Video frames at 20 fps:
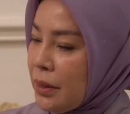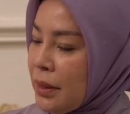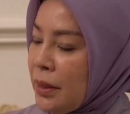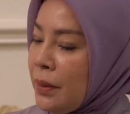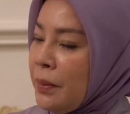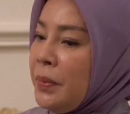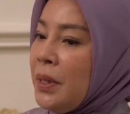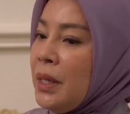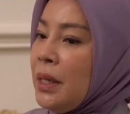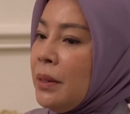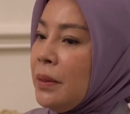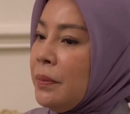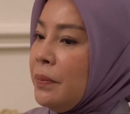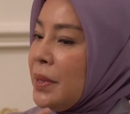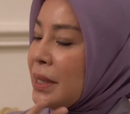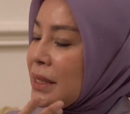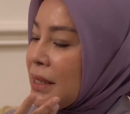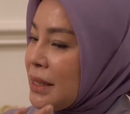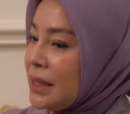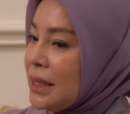lebih
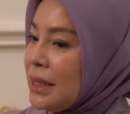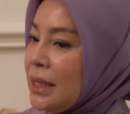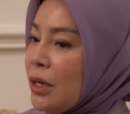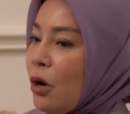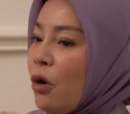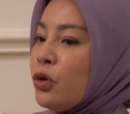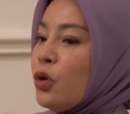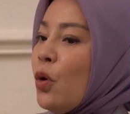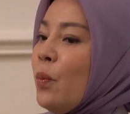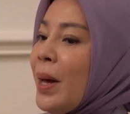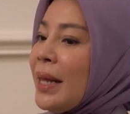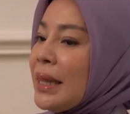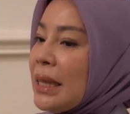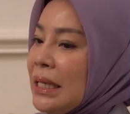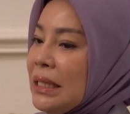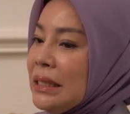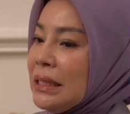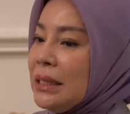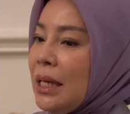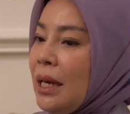bersih
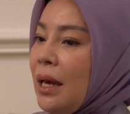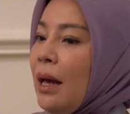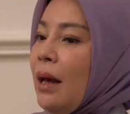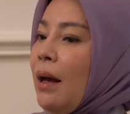otomatis